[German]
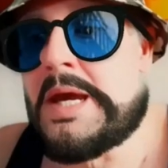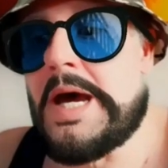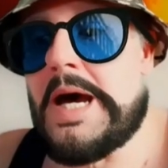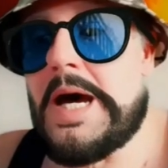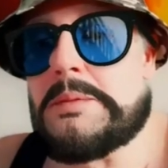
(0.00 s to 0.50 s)

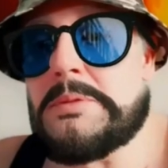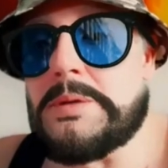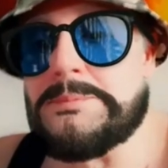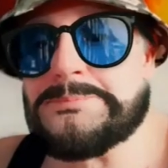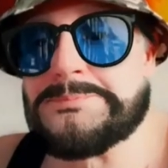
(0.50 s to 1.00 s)

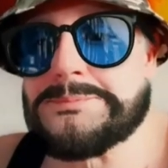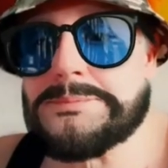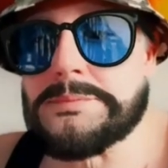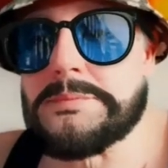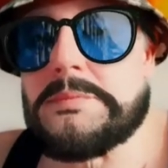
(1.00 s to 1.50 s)
Aber
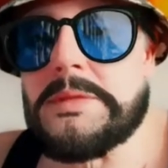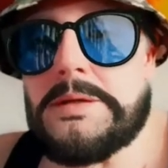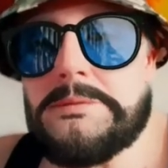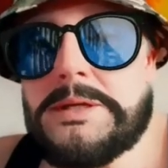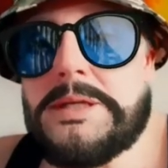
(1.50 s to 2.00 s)

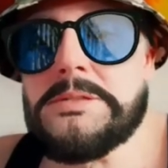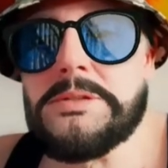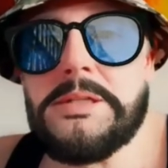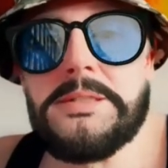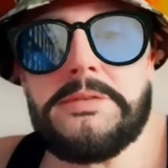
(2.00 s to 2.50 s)
wie
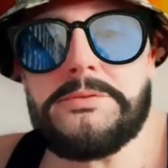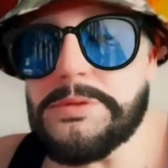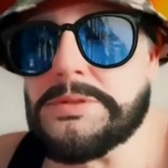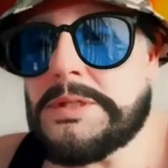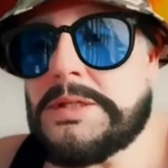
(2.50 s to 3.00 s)
soll es denn
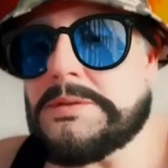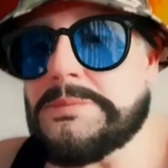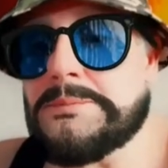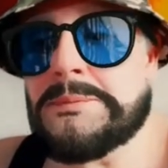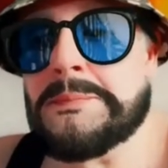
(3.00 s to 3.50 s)
funktionieren?
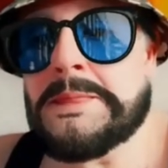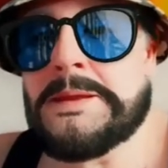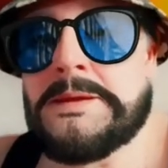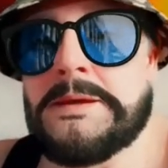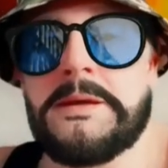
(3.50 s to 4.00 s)

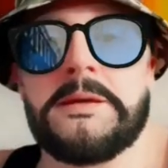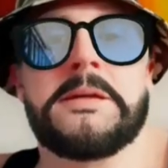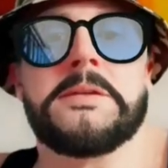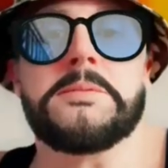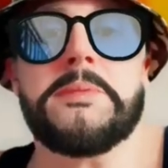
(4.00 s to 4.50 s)

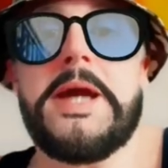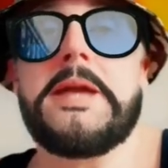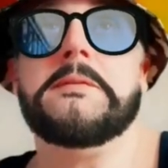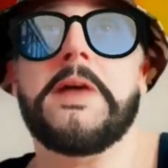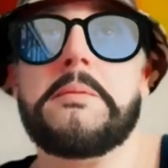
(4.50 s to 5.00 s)
Zum
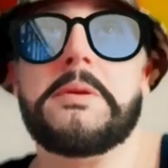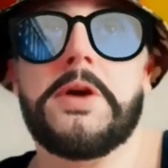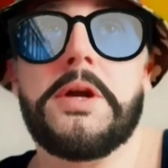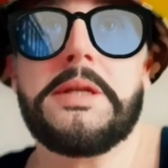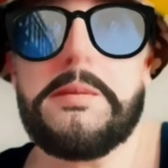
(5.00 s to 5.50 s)
einen, wir haben einen
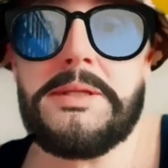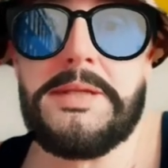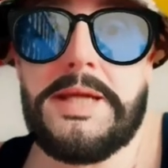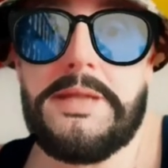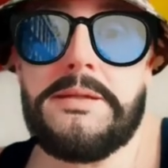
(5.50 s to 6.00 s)
neuen
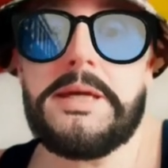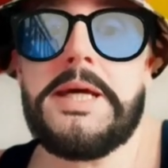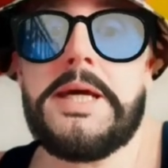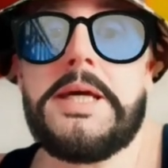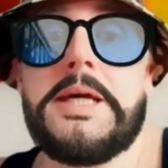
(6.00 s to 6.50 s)
Kapitän
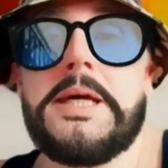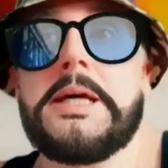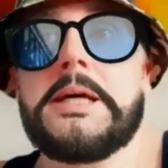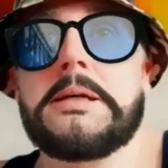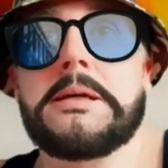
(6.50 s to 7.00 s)

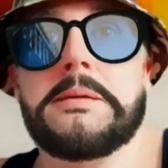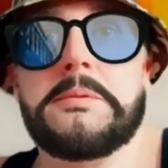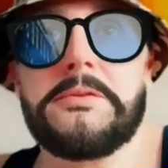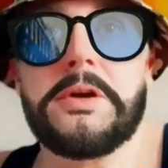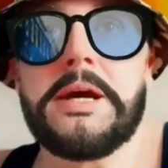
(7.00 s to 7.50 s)
äh,
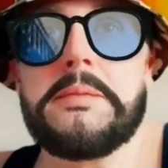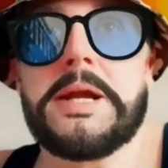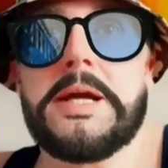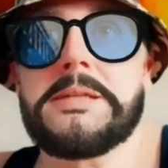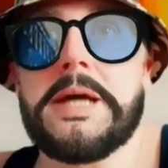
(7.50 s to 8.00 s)
mit Florian
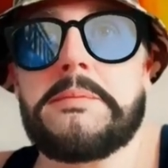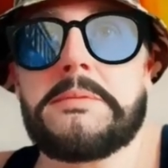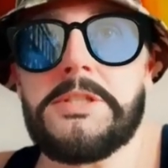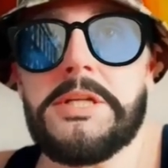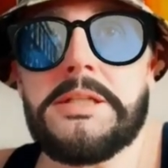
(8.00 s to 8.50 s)
Ballas,
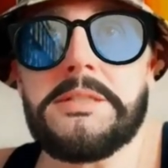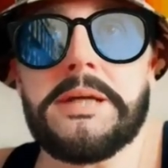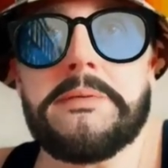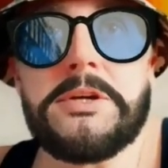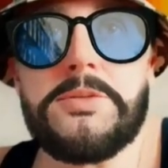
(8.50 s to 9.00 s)
einem der
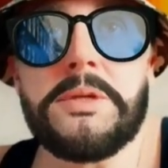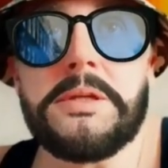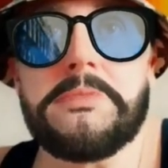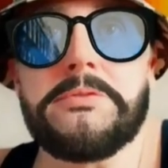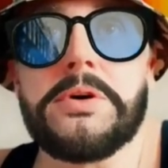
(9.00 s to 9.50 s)
schlechtesten
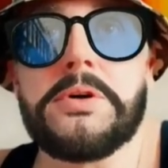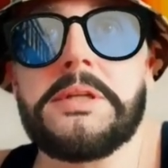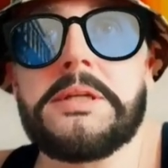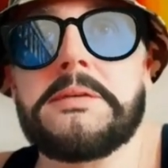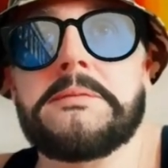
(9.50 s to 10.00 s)
Abwehrspieler der
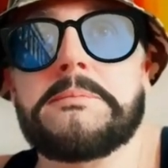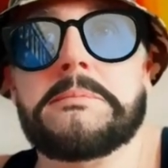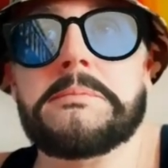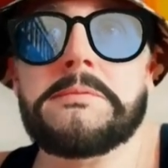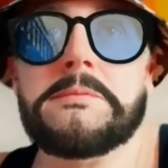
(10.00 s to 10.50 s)
Vorrunde,
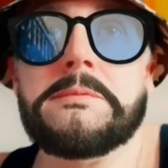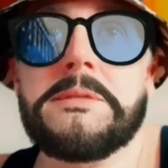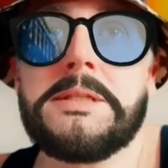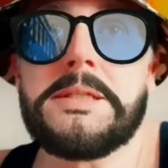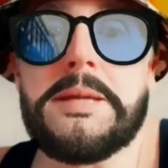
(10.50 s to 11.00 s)
hm,
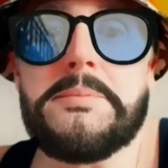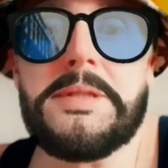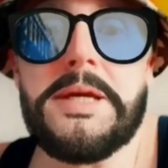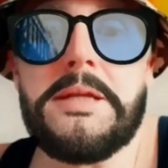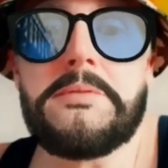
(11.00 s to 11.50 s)
ist jetzt
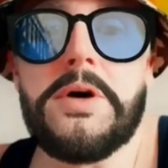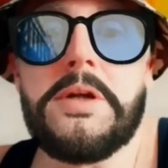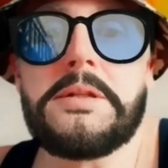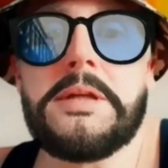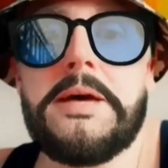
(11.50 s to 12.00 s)
Kapitän
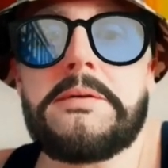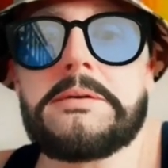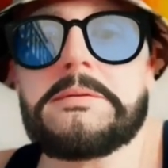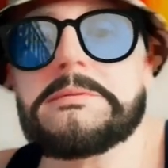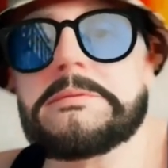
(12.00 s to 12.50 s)
geworden. Er
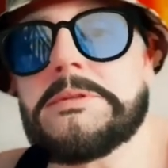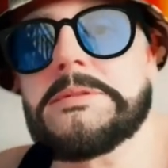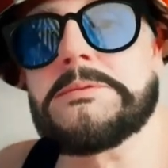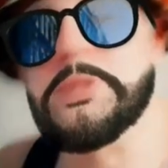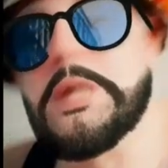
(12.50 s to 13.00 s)
wird
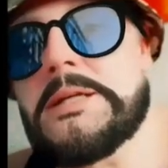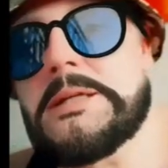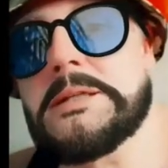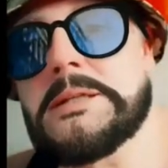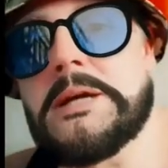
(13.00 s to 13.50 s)
es
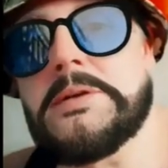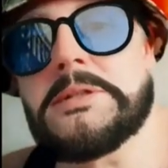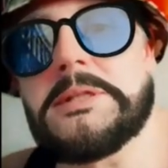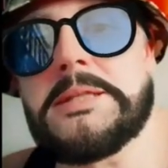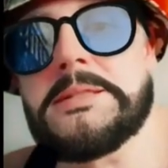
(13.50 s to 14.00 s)
wahrscheinlich
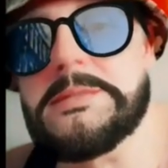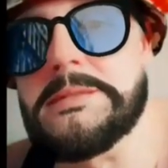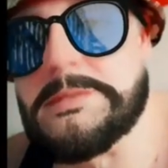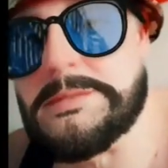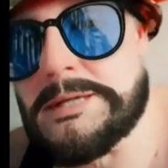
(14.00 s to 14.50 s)
dadurch
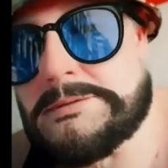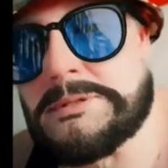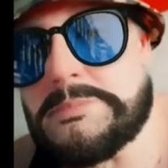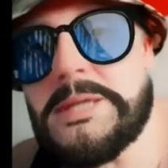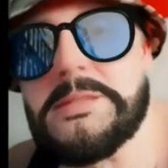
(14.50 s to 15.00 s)
jetzt sehr
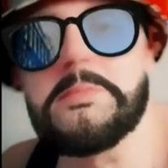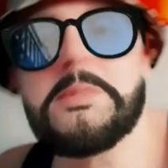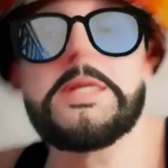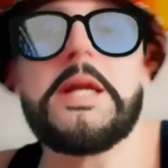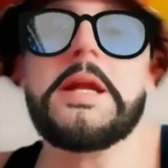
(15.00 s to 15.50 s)
viel besser mit seiner